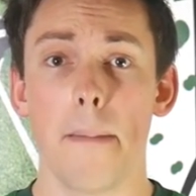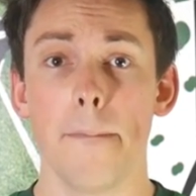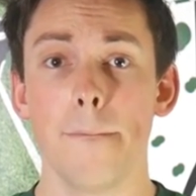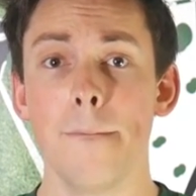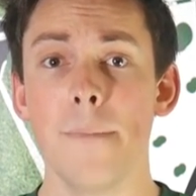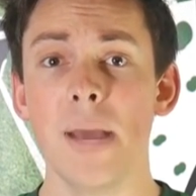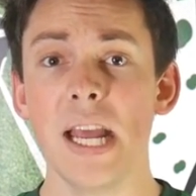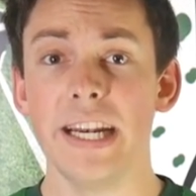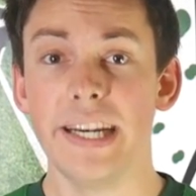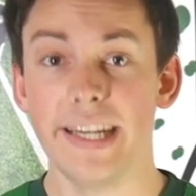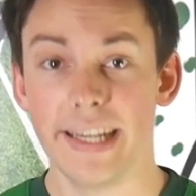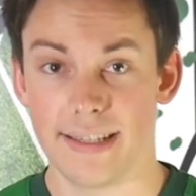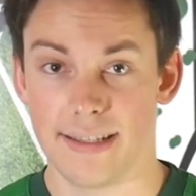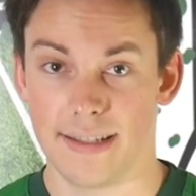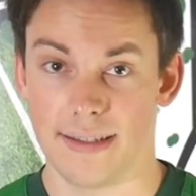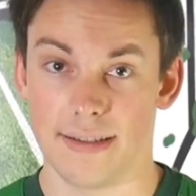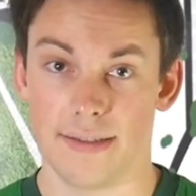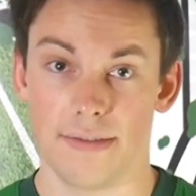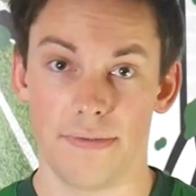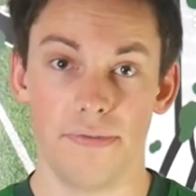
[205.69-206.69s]

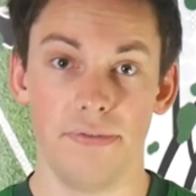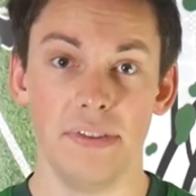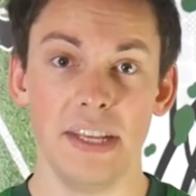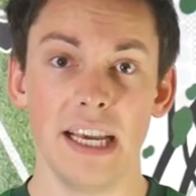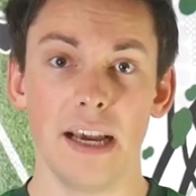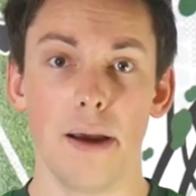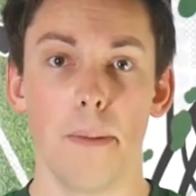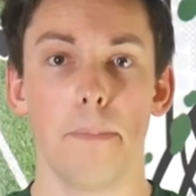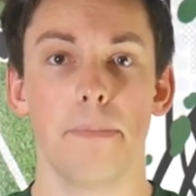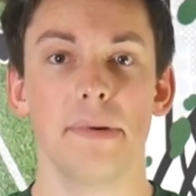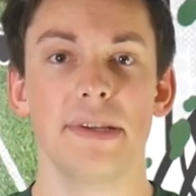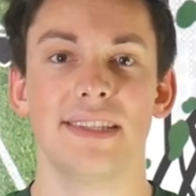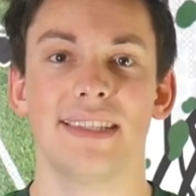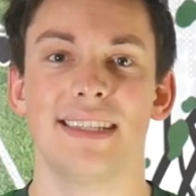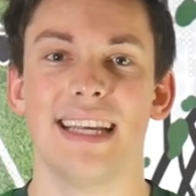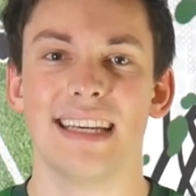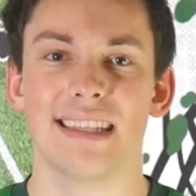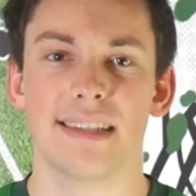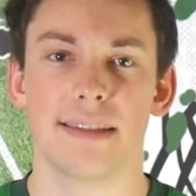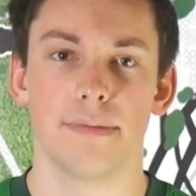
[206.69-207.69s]
mindestens vier bis
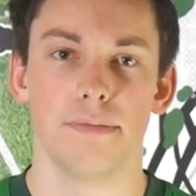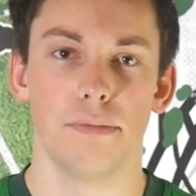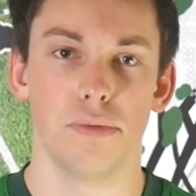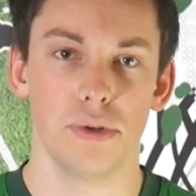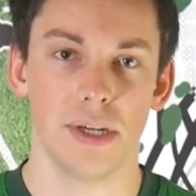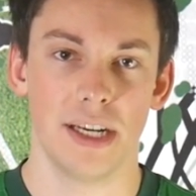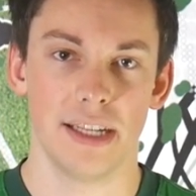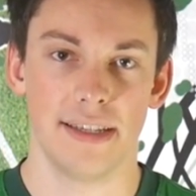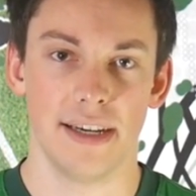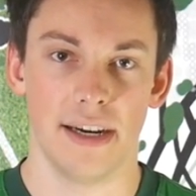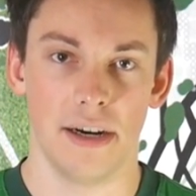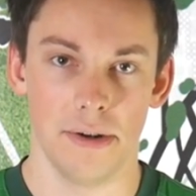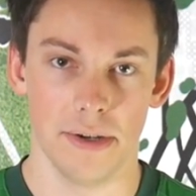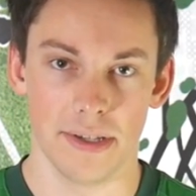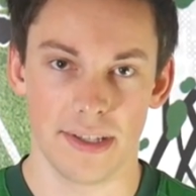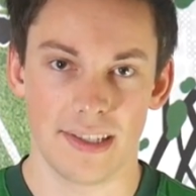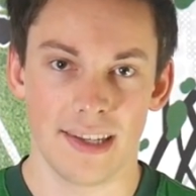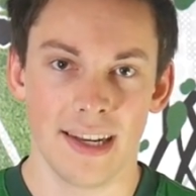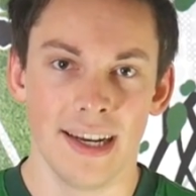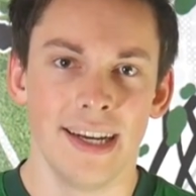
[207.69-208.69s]
sechs Monate
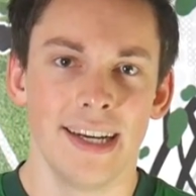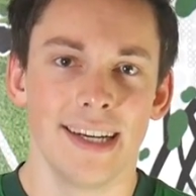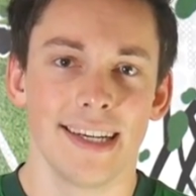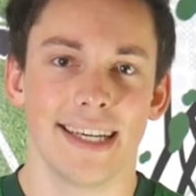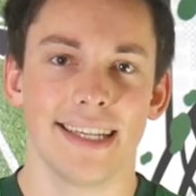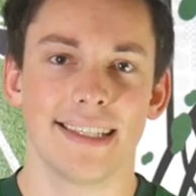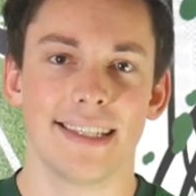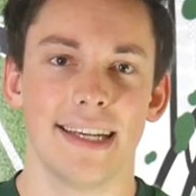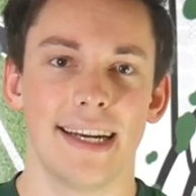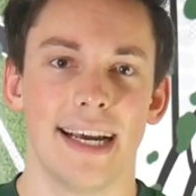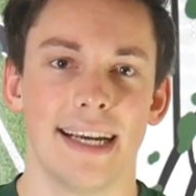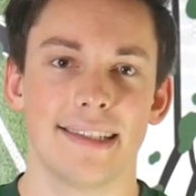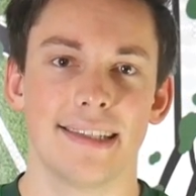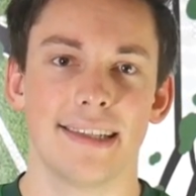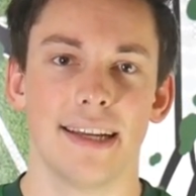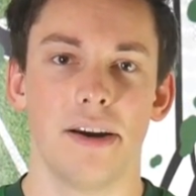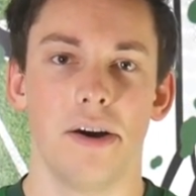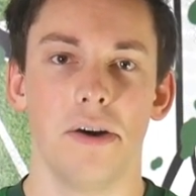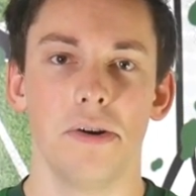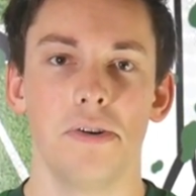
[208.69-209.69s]
aus. Gestern hat es
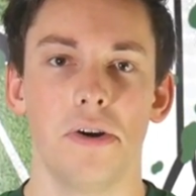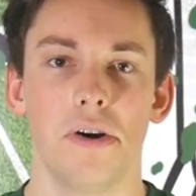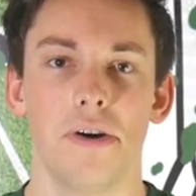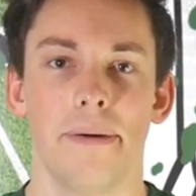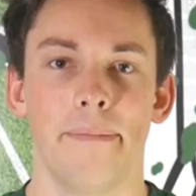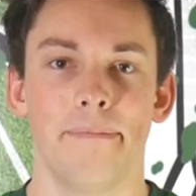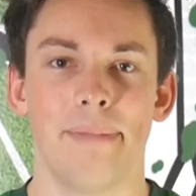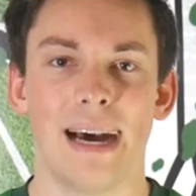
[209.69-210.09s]
dann auch noch